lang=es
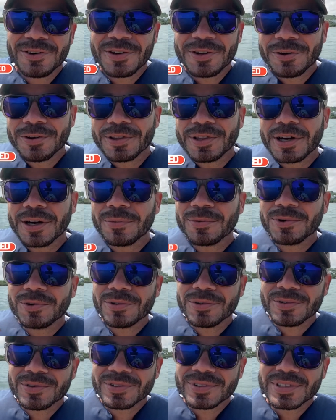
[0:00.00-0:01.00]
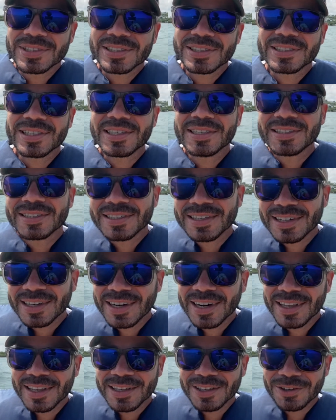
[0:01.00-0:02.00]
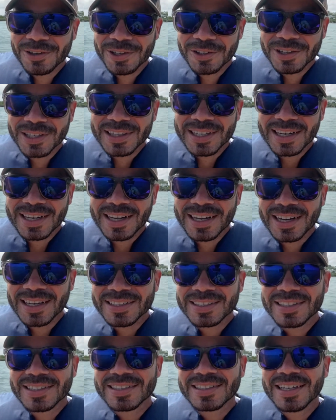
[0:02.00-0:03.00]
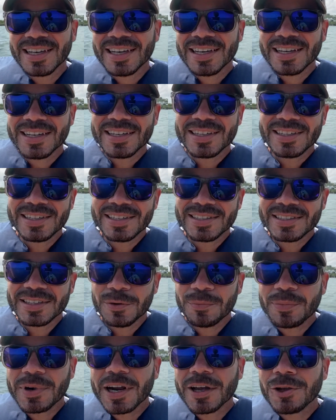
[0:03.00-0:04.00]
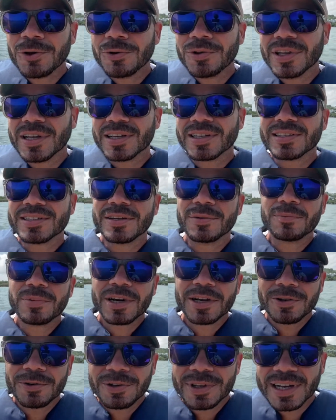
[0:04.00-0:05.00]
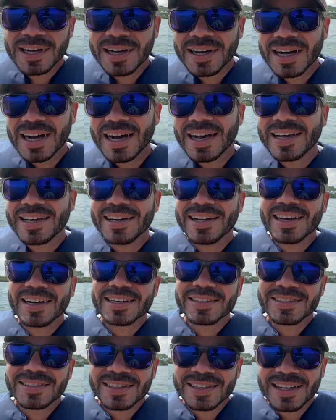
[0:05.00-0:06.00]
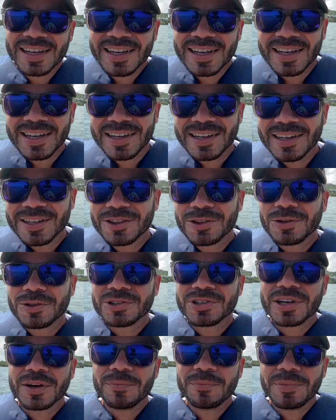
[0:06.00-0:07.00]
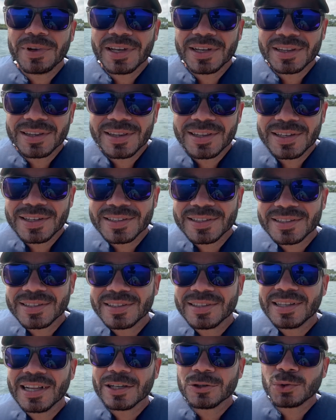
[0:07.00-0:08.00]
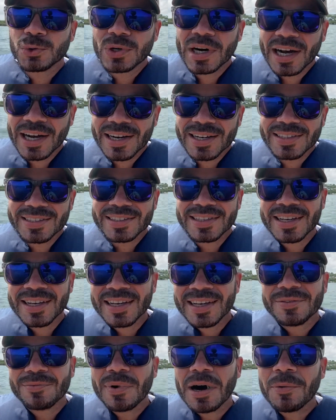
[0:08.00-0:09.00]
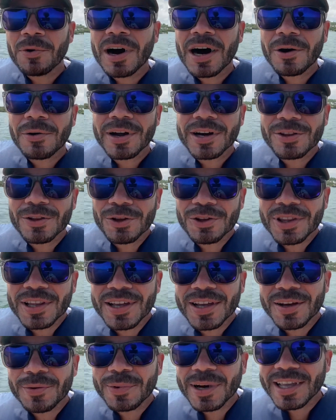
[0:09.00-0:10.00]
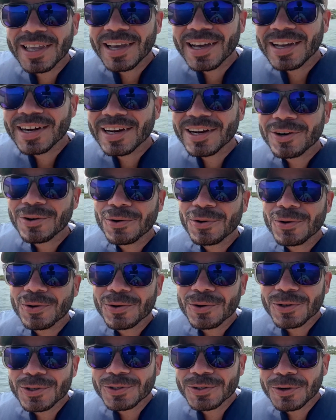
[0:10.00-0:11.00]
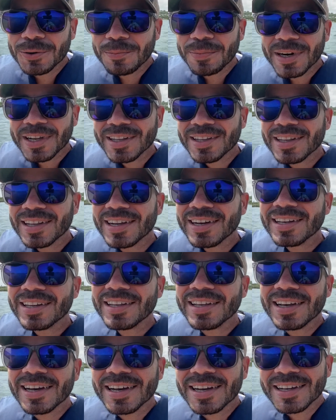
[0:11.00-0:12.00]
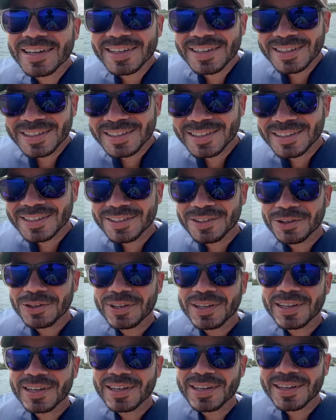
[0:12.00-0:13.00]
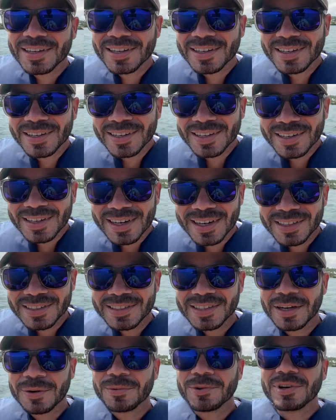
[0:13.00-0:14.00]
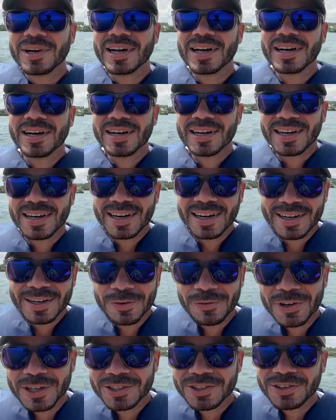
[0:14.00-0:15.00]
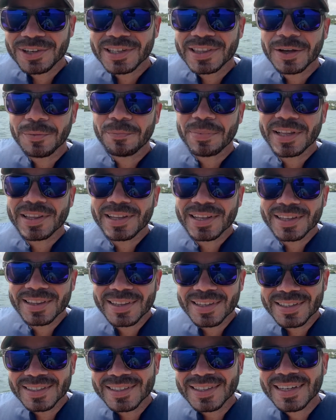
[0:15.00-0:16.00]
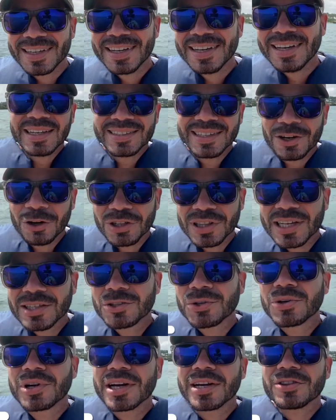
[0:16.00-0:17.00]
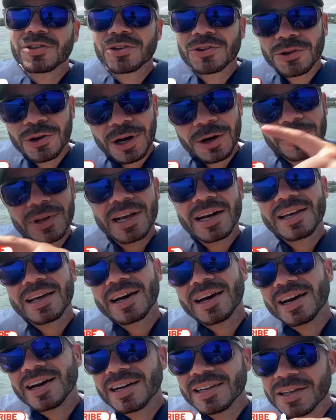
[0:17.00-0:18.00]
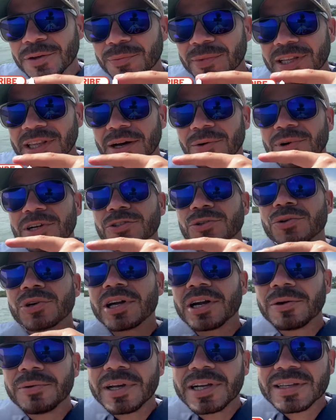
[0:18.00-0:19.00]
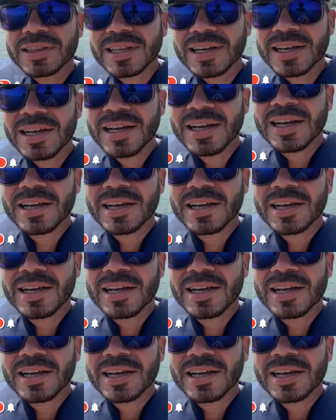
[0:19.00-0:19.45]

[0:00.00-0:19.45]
nos encontramos encerraditos en nuestras casas y siempre ayuda, siempre ayuda a airearse en estos ambientes naturales. Vamos a ver dónde mañana nos sorprende el día y dónde realizamos la, la reflexión. Estén pendientes. Si no estás suscrito todavía al canal, te invitamos a suscribirte,